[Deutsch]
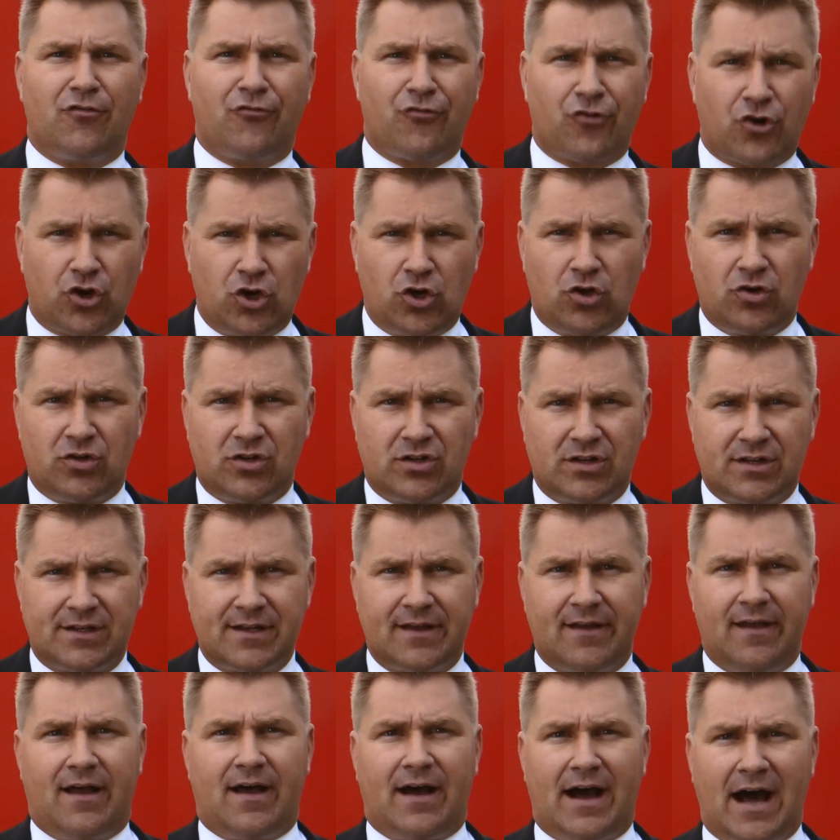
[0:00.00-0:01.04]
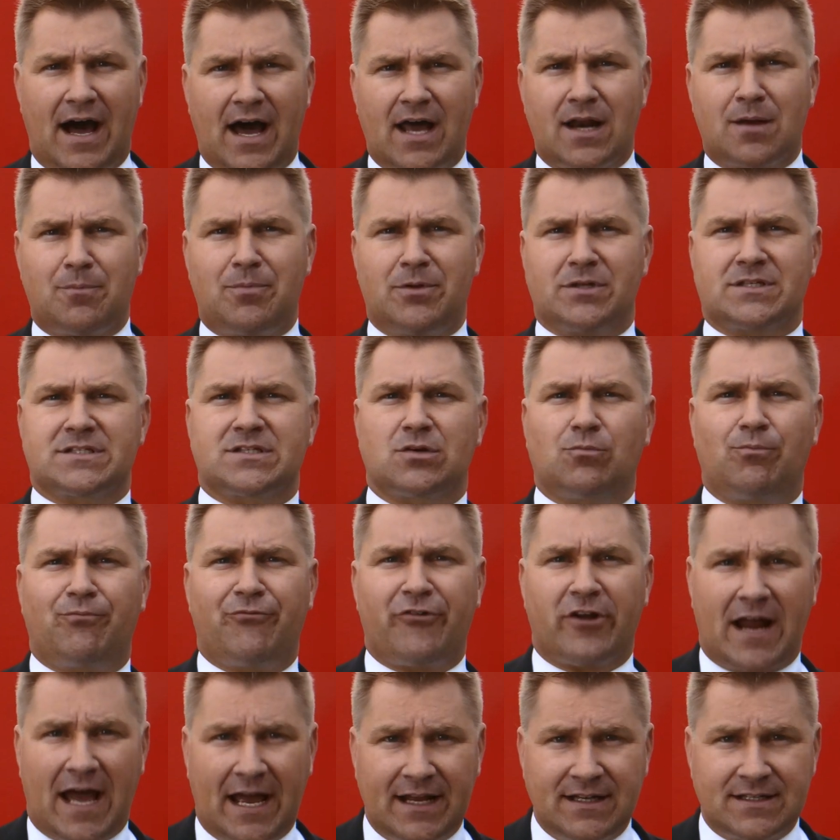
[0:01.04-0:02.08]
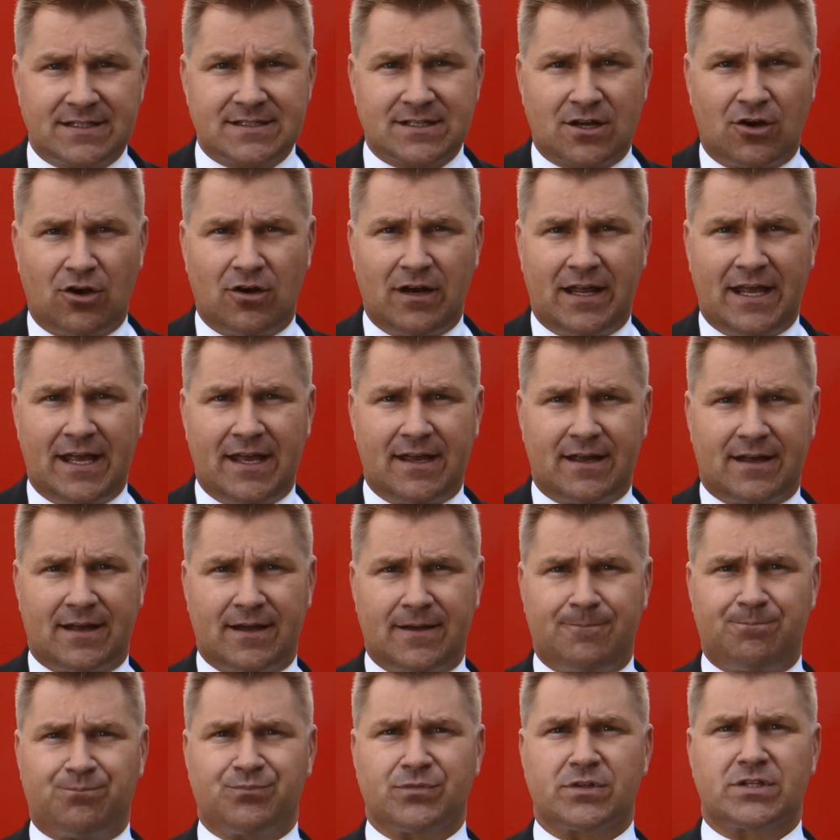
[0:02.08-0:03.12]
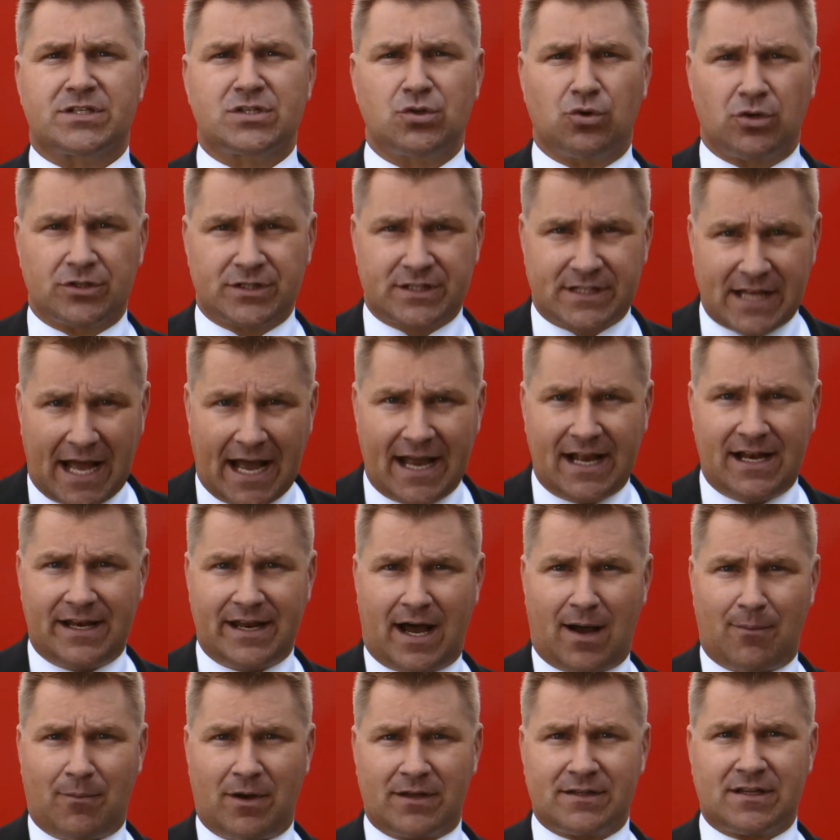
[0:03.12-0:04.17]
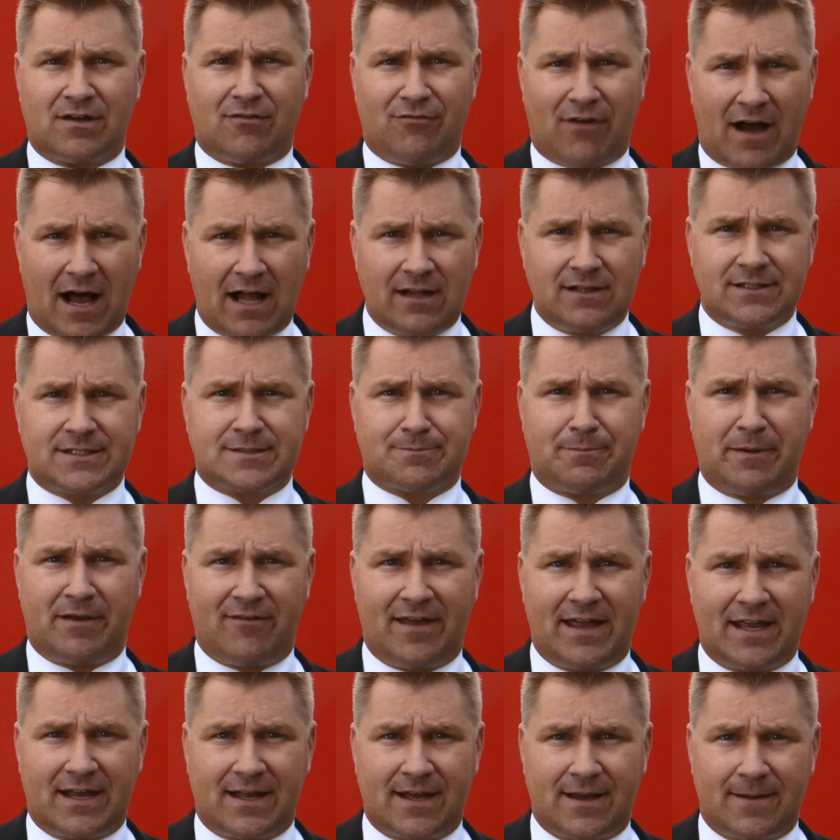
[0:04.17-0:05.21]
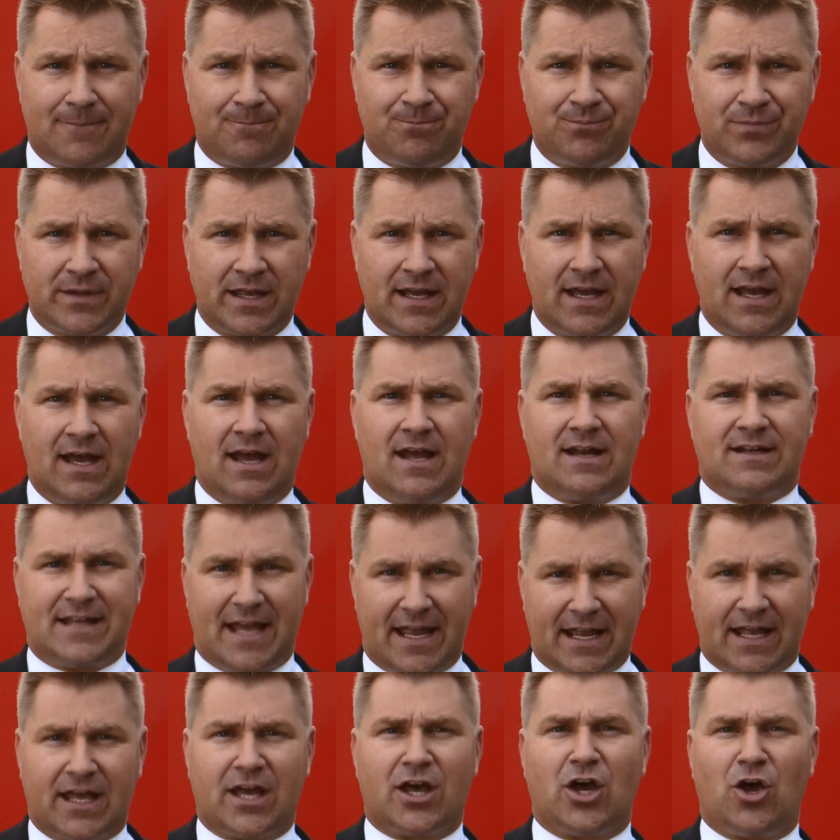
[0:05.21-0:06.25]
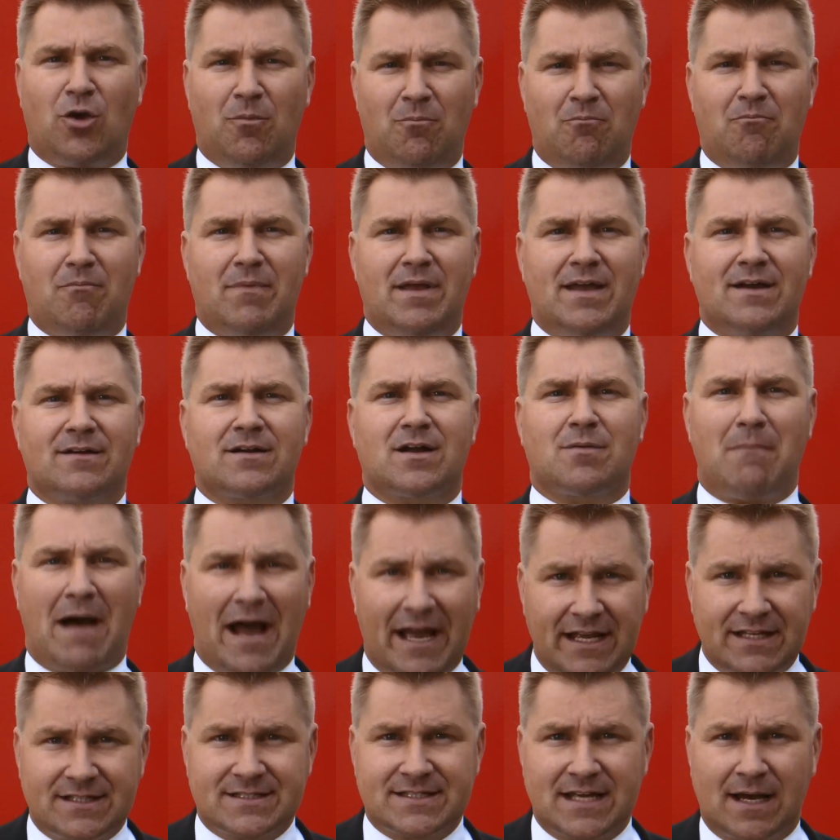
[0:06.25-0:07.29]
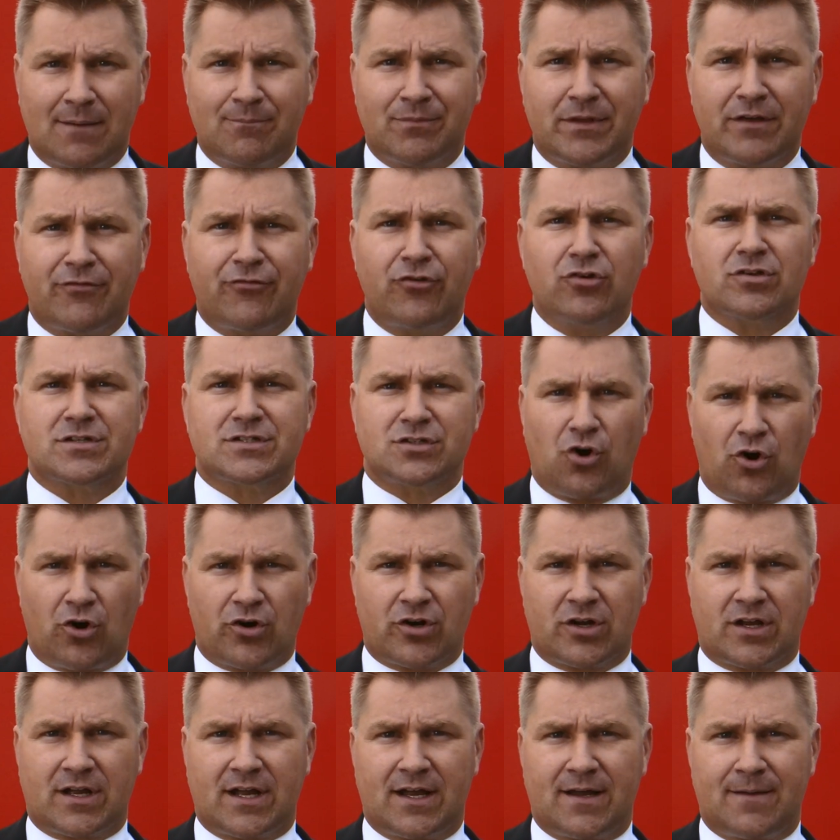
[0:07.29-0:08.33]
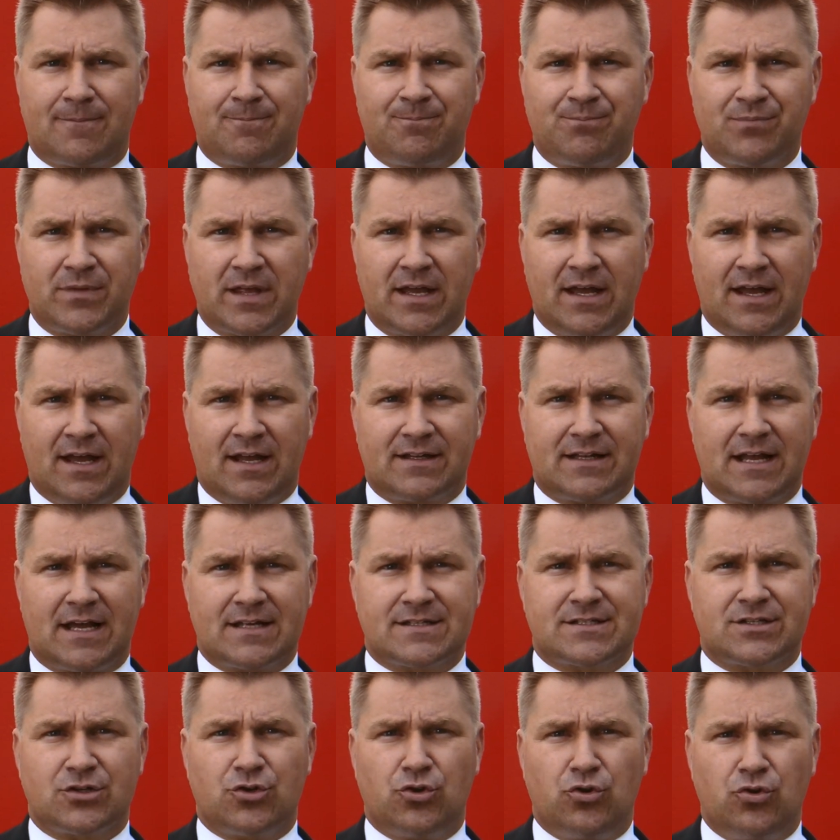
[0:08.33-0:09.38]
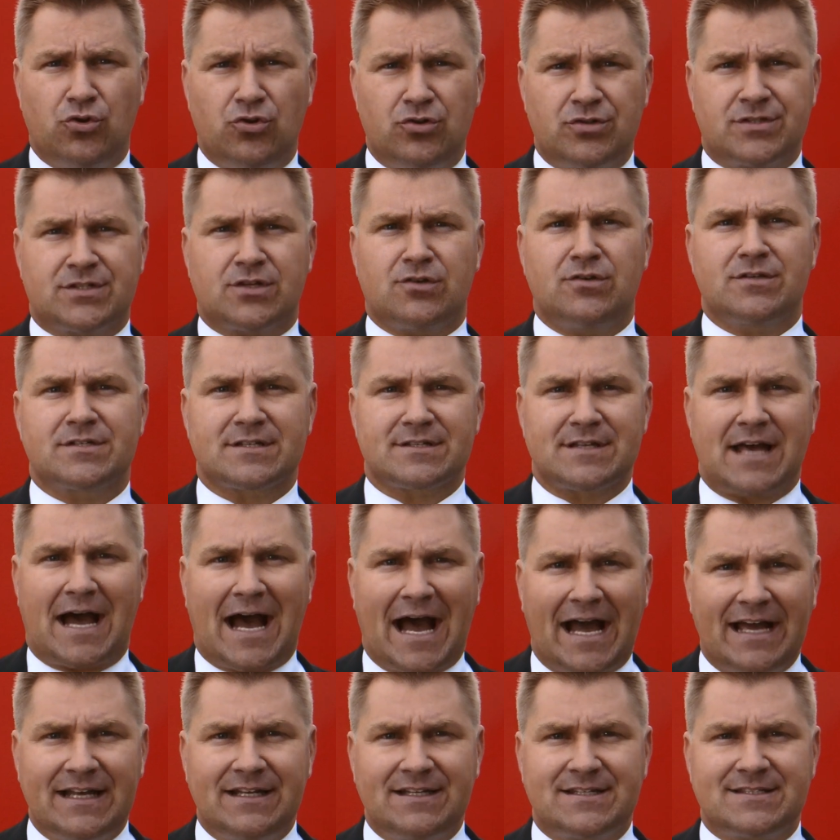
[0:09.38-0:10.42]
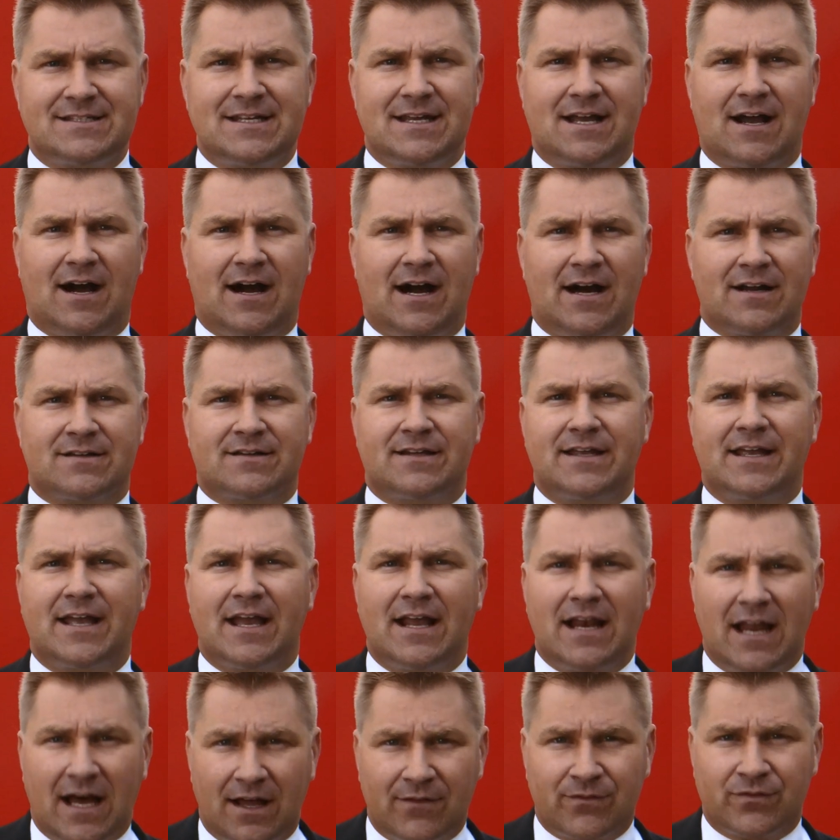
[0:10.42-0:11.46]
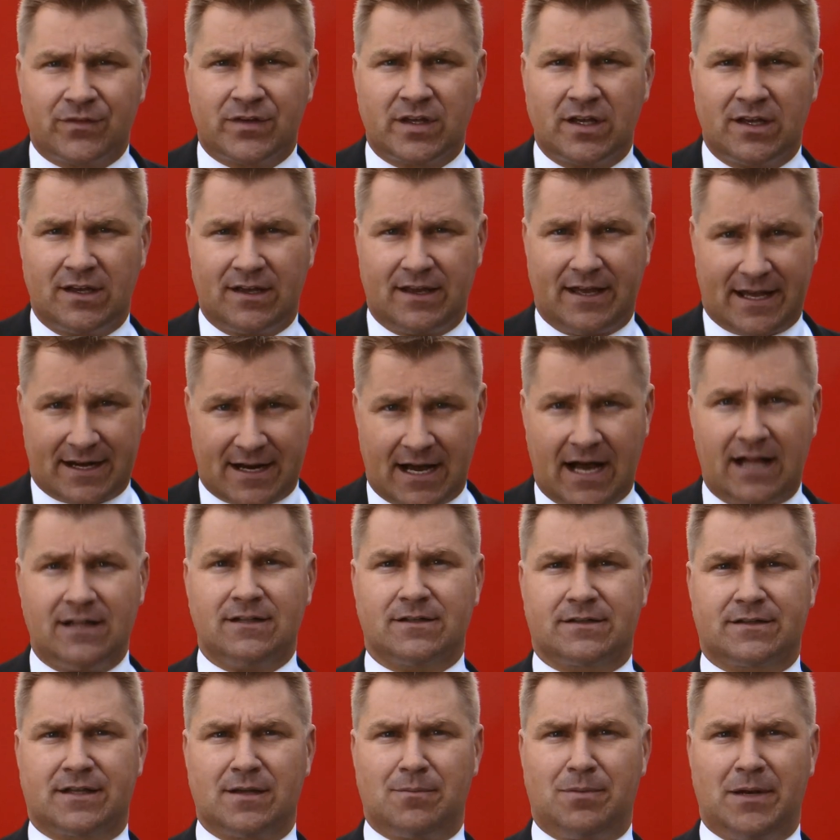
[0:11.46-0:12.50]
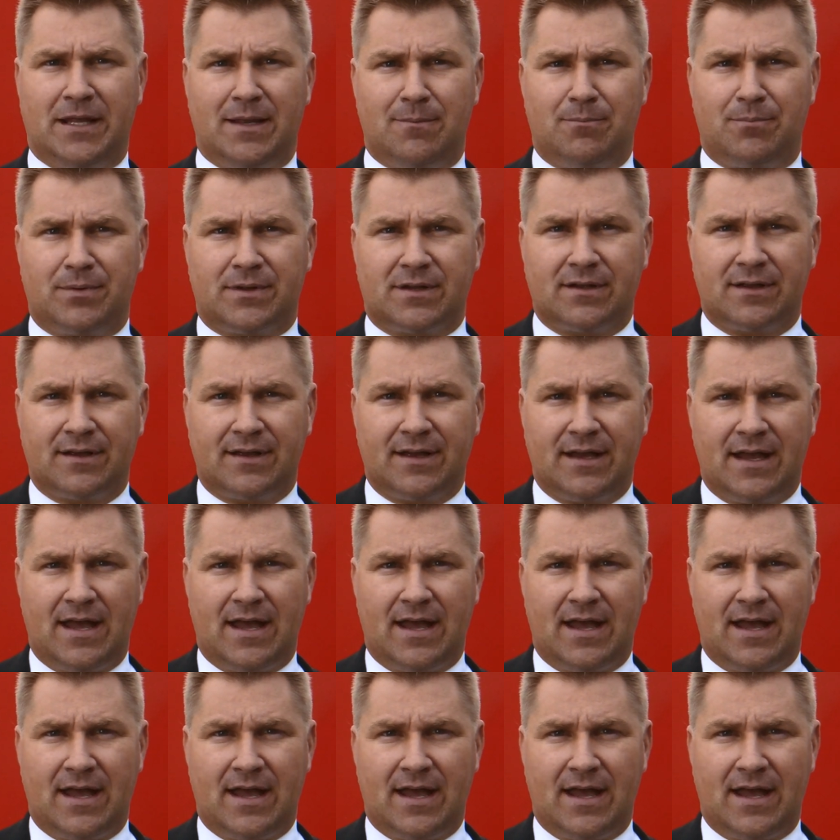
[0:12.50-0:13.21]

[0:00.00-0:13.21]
Freunde, Arbeits- und Vereinskollegen zur Teilnahme an der Wahl zu bewegen, dann können wir gemeinsam dafür sorgen, dass uns unser einzigartiges Land erhalten bleibt.